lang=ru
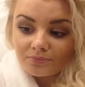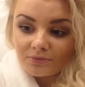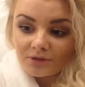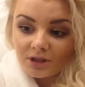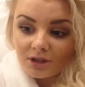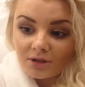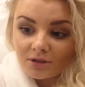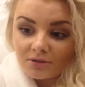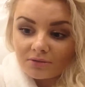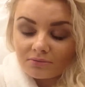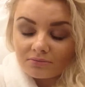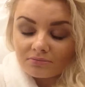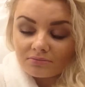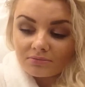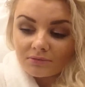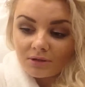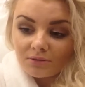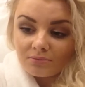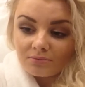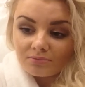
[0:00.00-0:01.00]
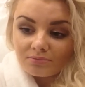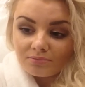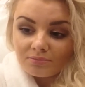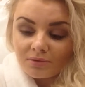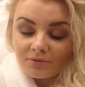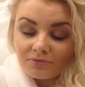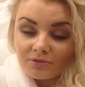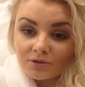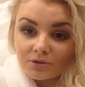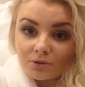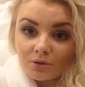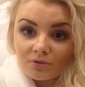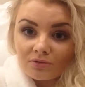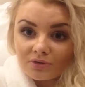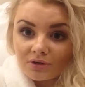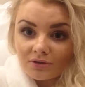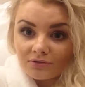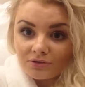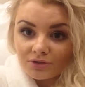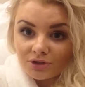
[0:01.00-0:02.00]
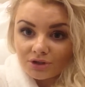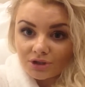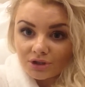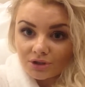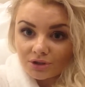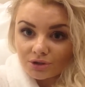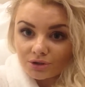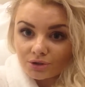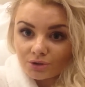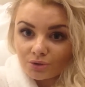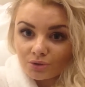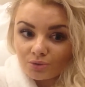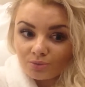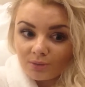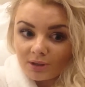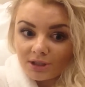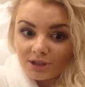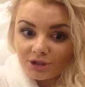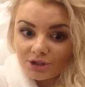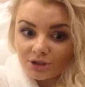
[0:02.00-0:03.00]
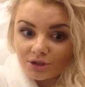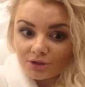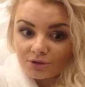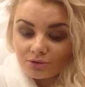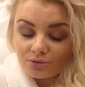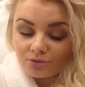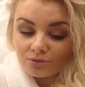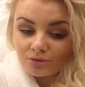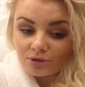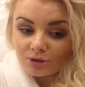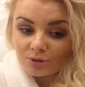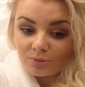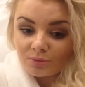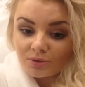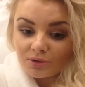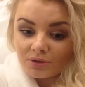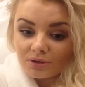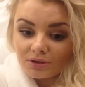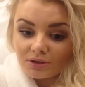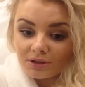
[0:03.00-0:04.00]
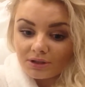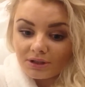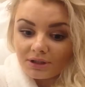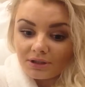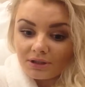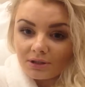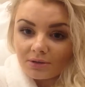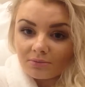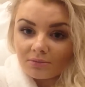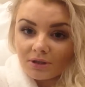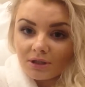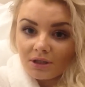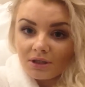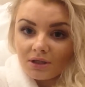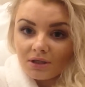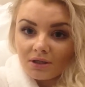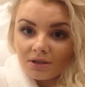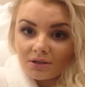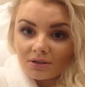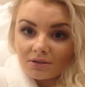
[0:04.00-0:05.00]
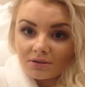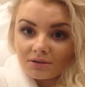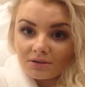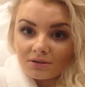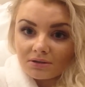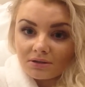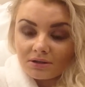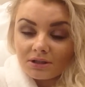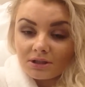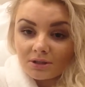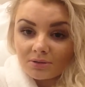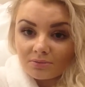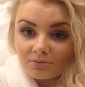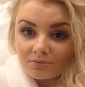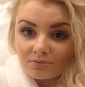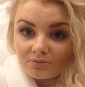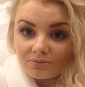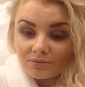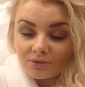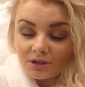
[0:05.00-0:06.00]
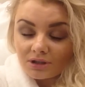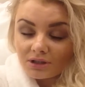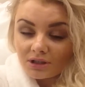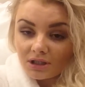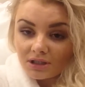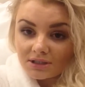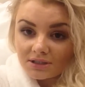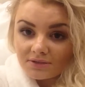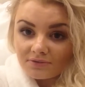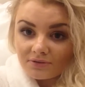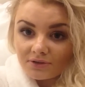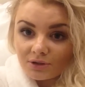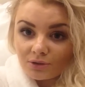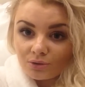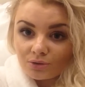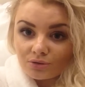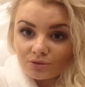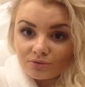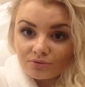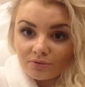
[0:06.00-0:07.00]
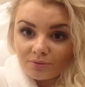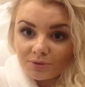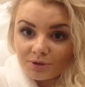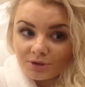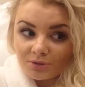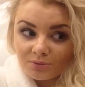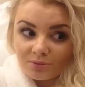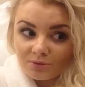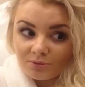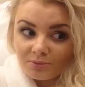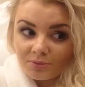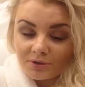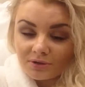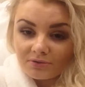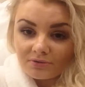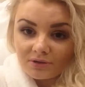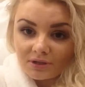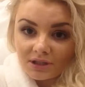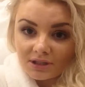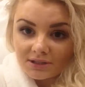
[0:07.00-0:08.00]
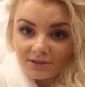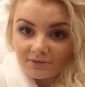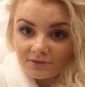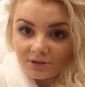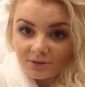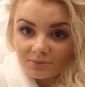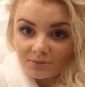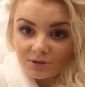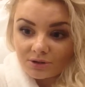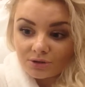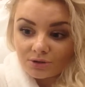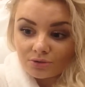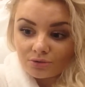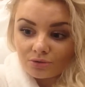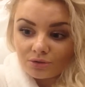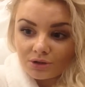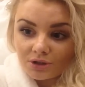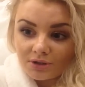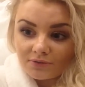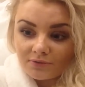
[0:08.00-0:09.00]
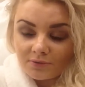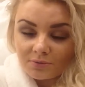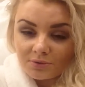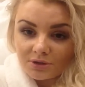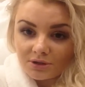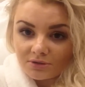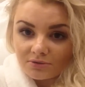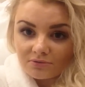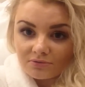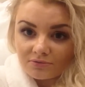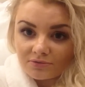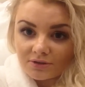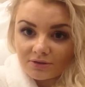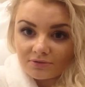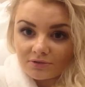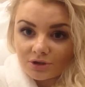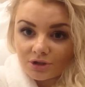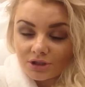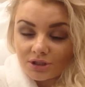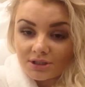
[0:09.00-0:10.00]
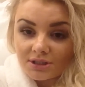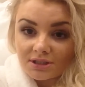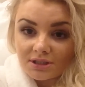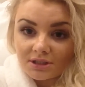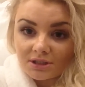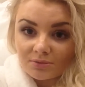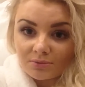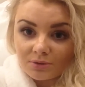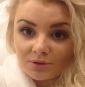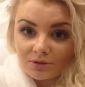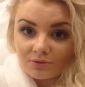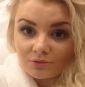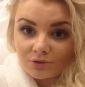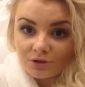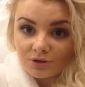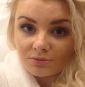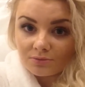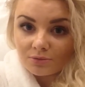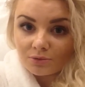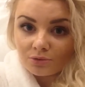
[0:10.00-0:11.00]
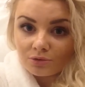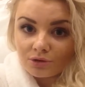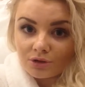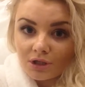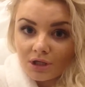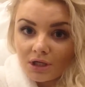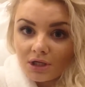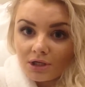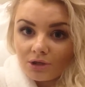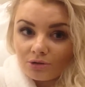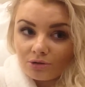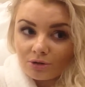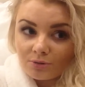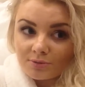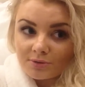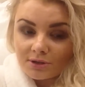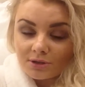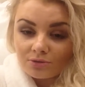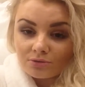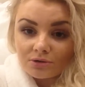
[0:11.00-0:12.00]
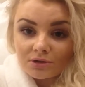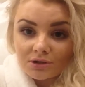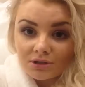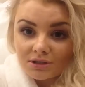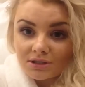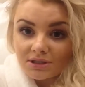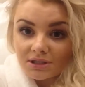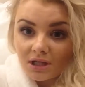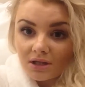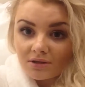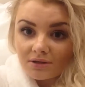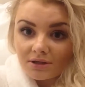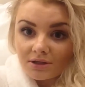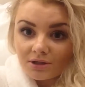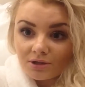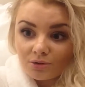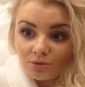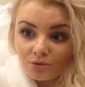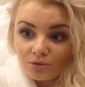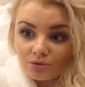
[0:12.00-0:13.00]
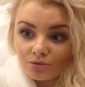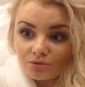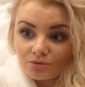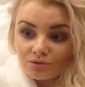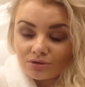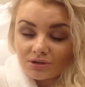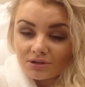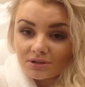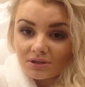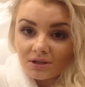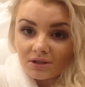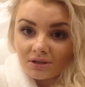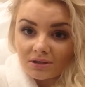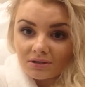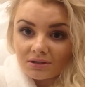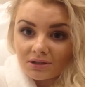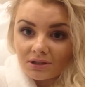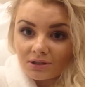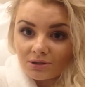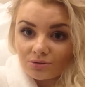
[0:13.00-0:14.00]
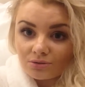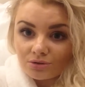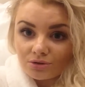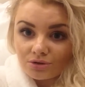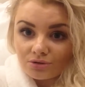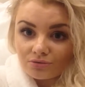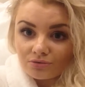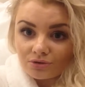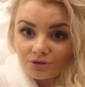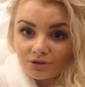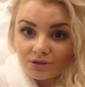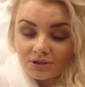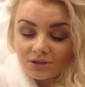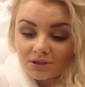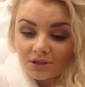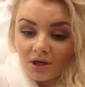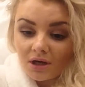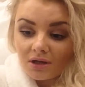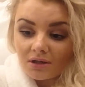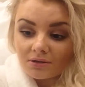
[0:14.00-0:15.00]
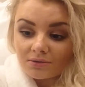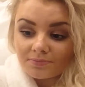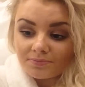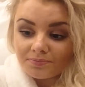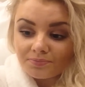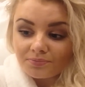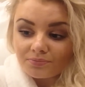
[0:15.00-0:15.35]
так нам повезло в кавычках, что мальчик, который у нас был гидом, э, гидом на трансфере, он вообще был первый раз в этом сезоне и вообще в своей жизни, это был его дебют. И он абсолютно не знал регион, он не знал отель, он ничего не знал